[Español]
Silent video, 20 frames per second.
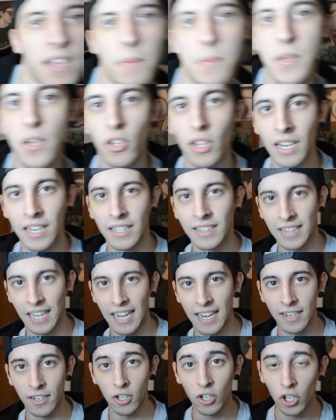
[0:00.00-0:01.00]
desvío del
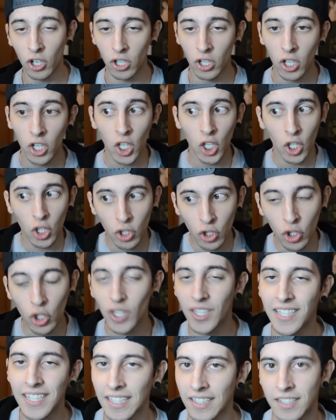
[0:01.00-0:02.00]
tren, no,
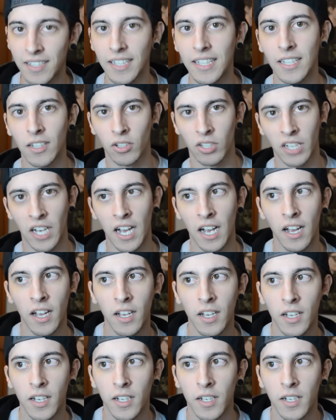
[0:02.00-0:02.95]
no es así, o sea,